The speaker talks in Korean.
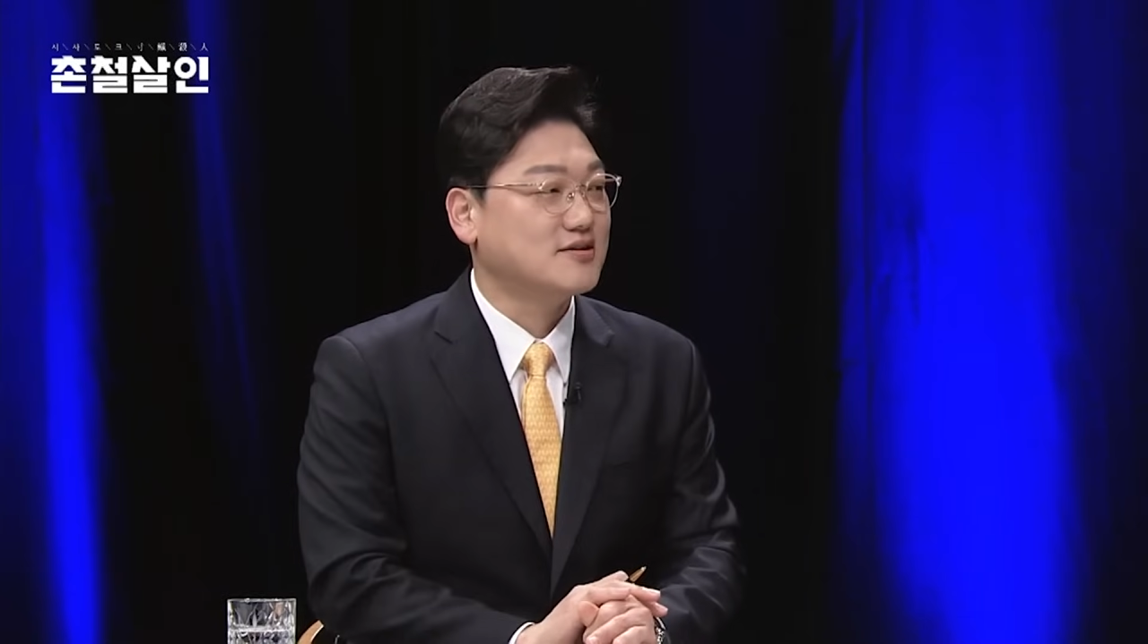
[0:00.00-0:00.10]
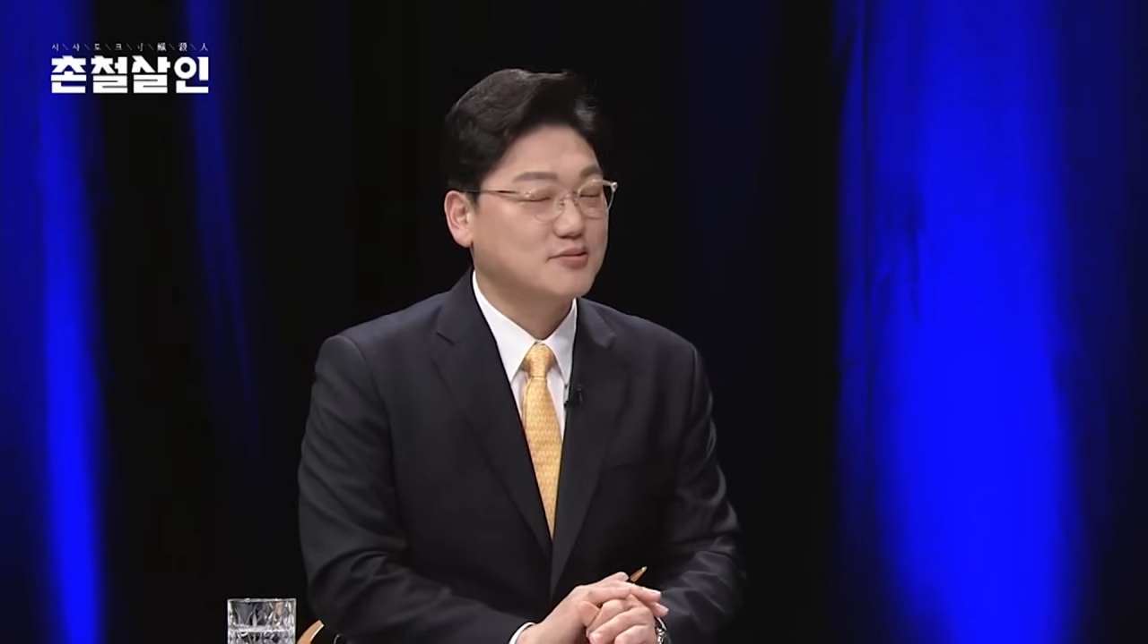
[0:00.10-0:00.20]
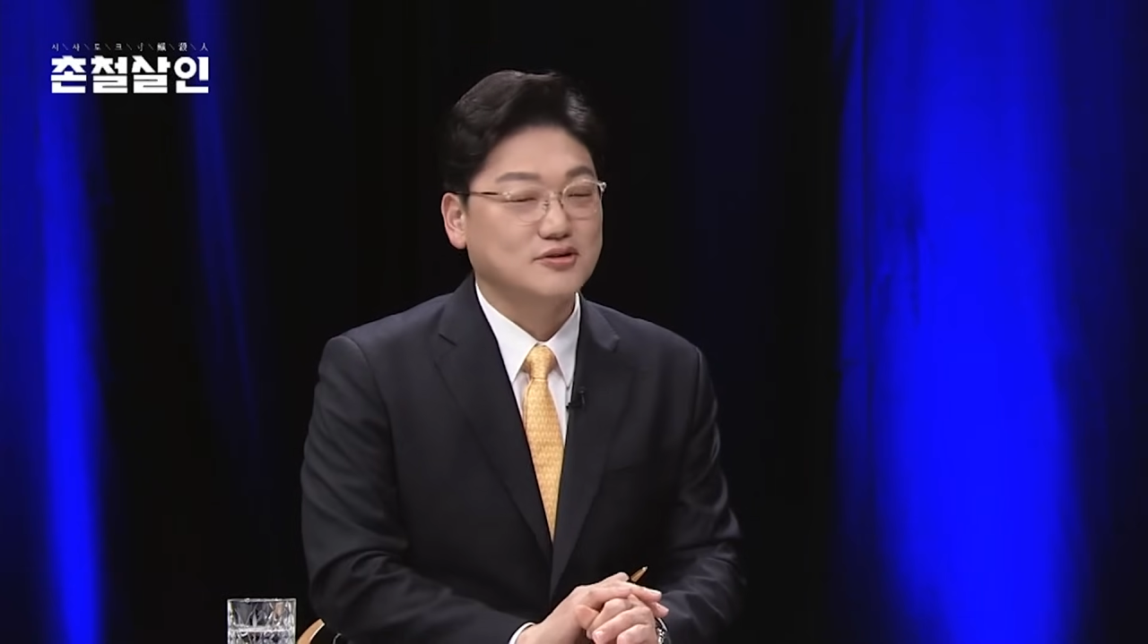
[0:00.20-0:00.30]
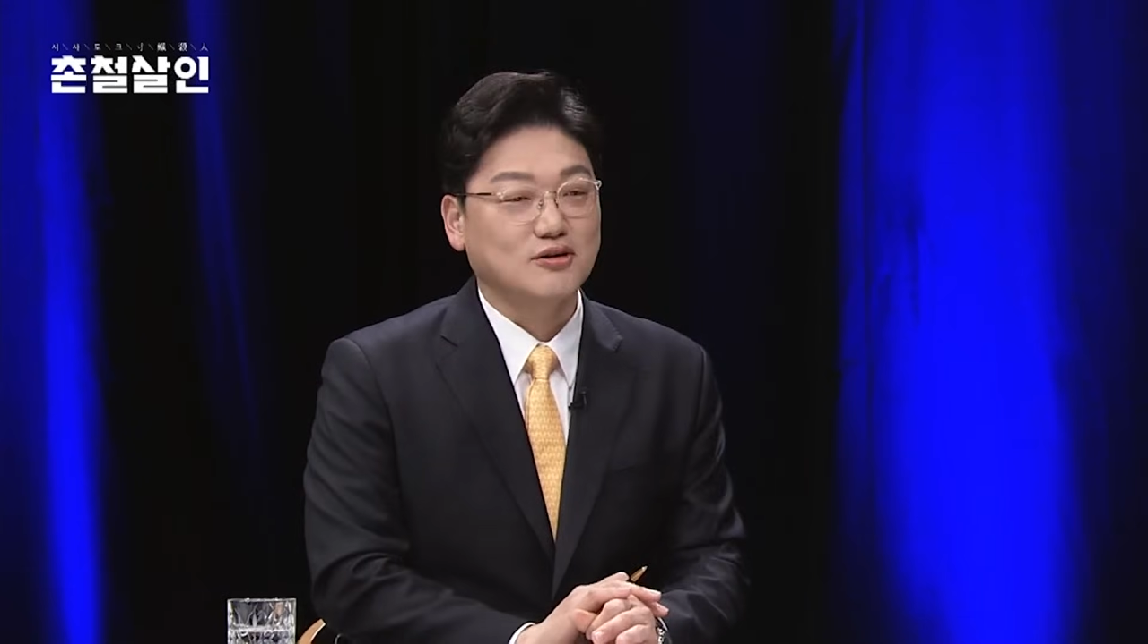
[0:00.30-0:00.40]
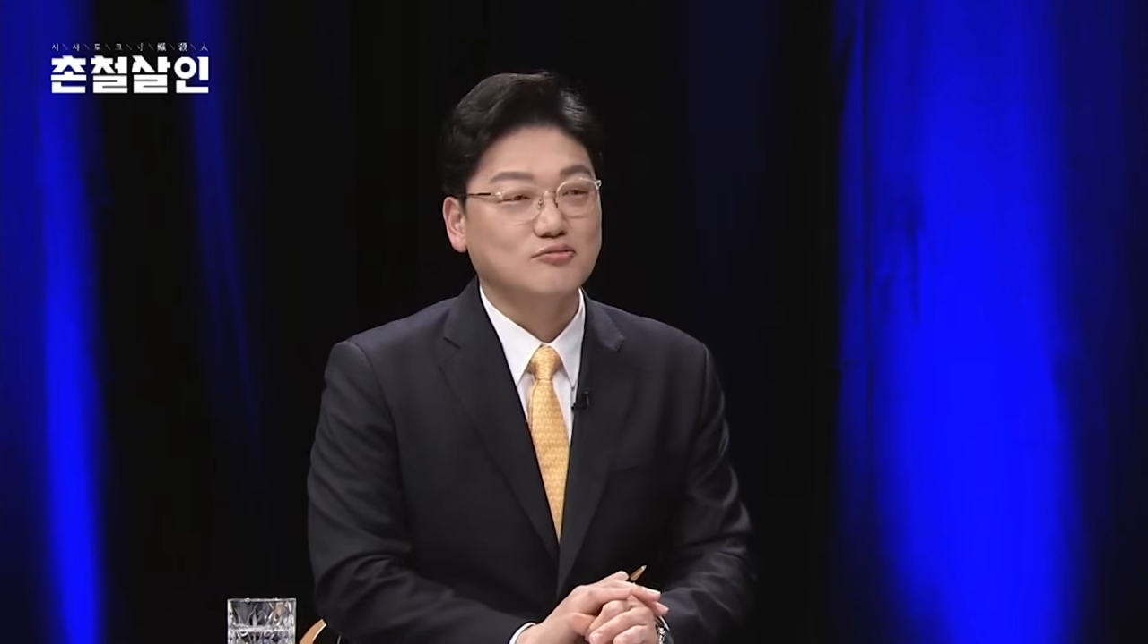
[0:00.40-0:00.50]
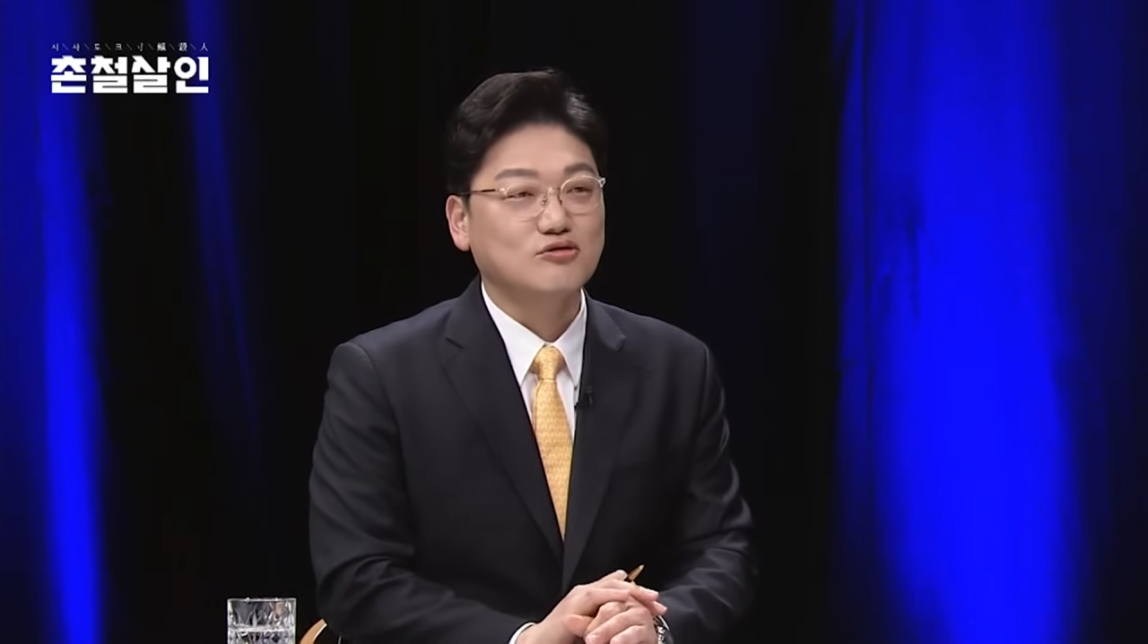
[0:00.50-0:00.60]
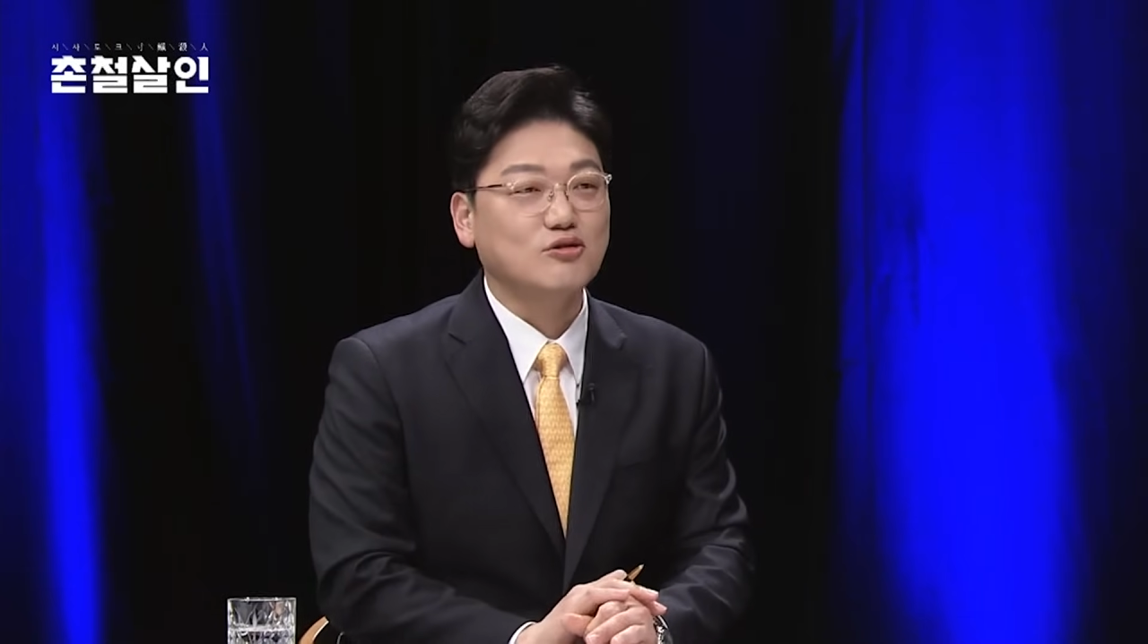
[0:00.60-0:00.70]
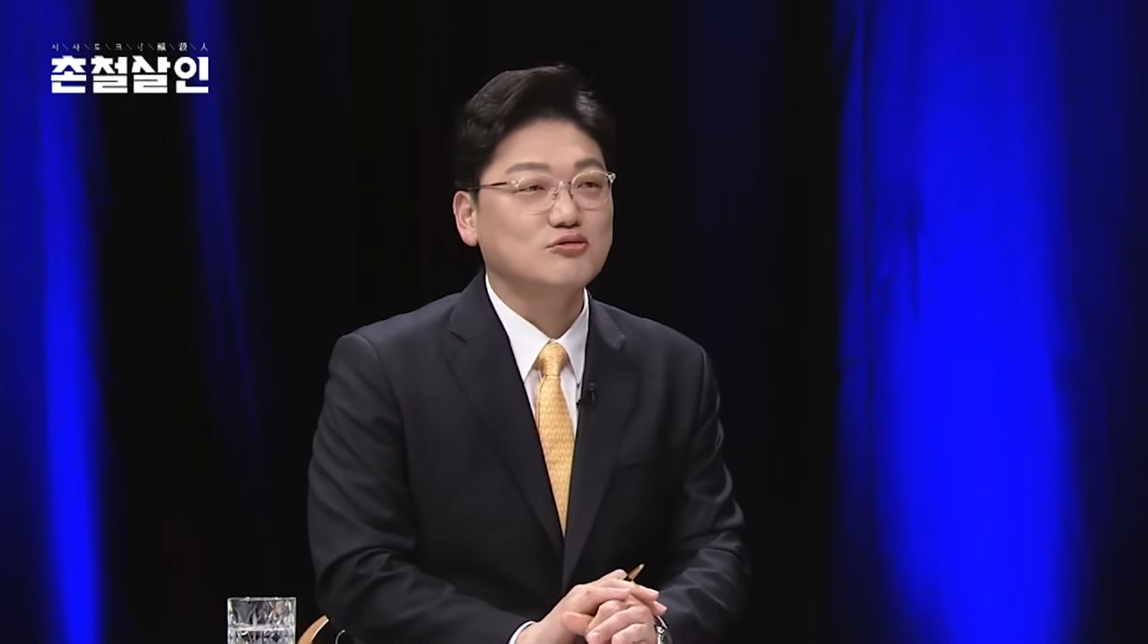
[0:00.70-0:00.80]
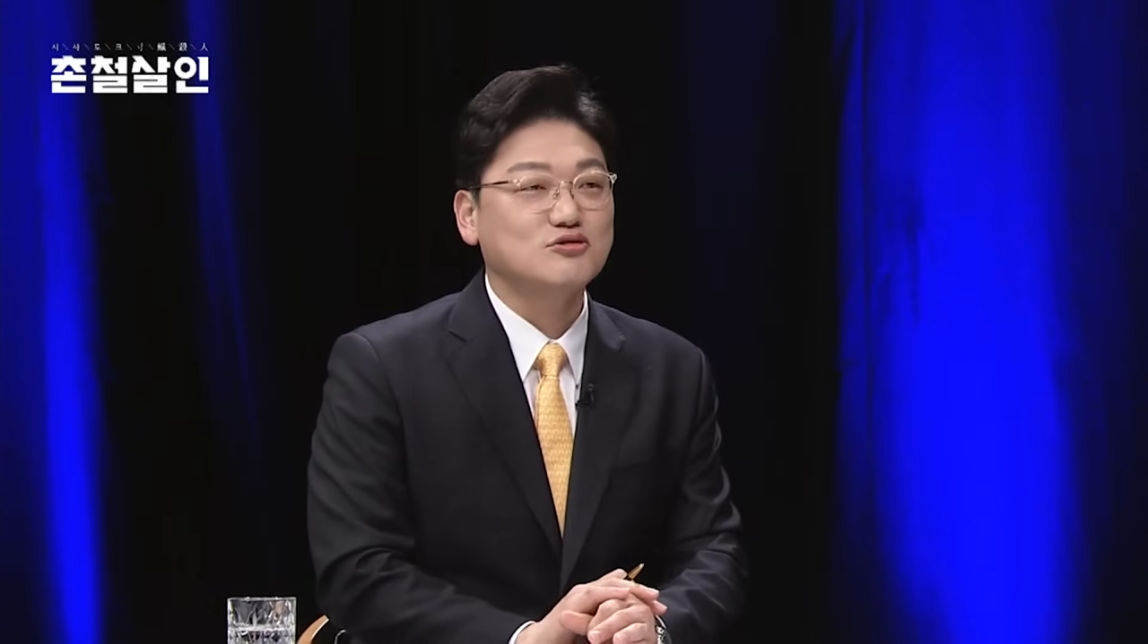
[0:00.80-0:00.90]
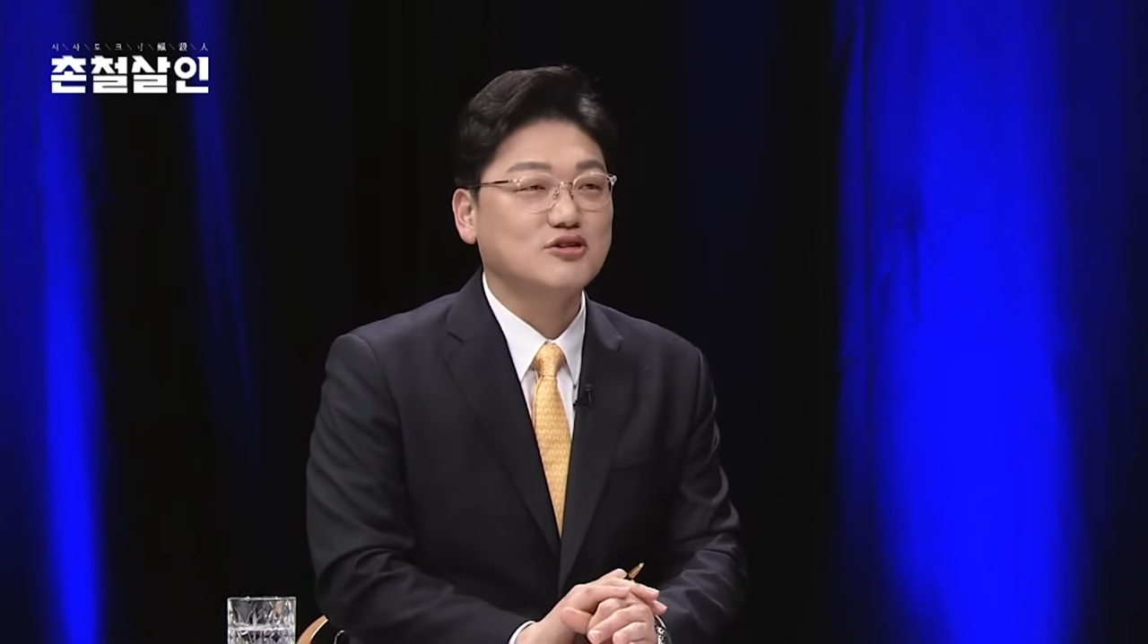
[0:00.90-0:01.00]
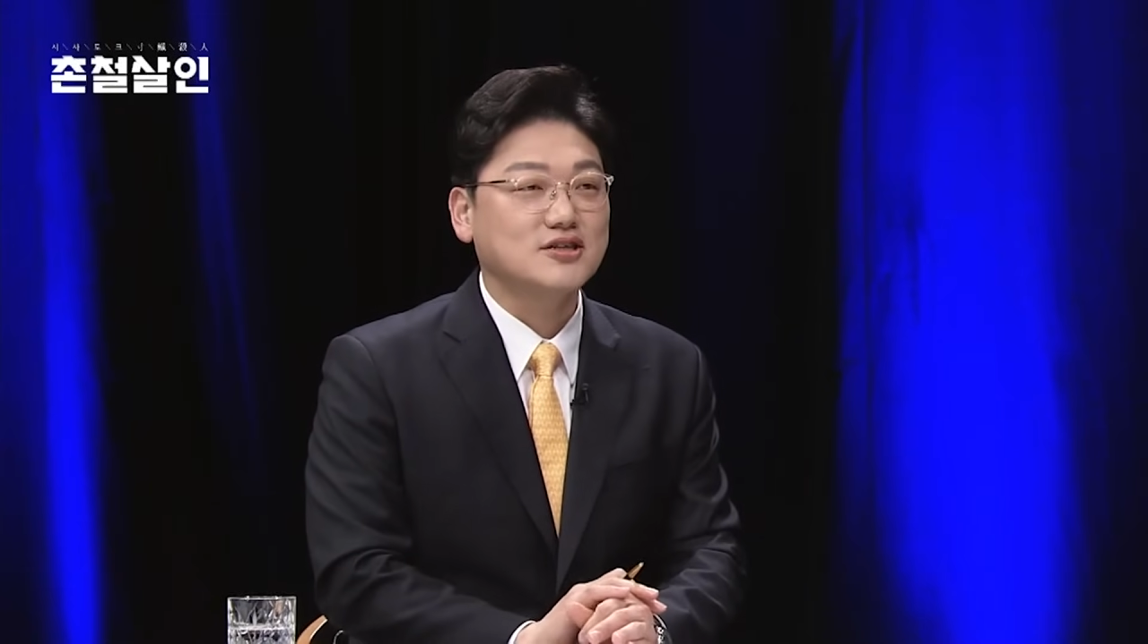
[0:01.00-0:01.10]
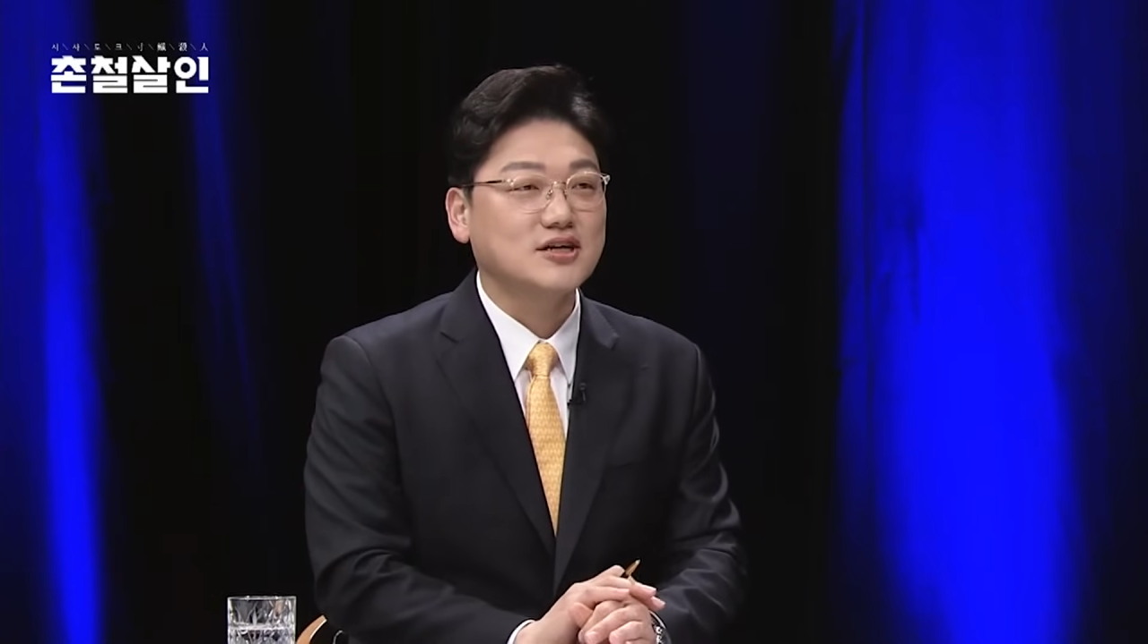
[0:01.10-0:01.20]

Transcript: 뭐 음. 너무 무거운 주제를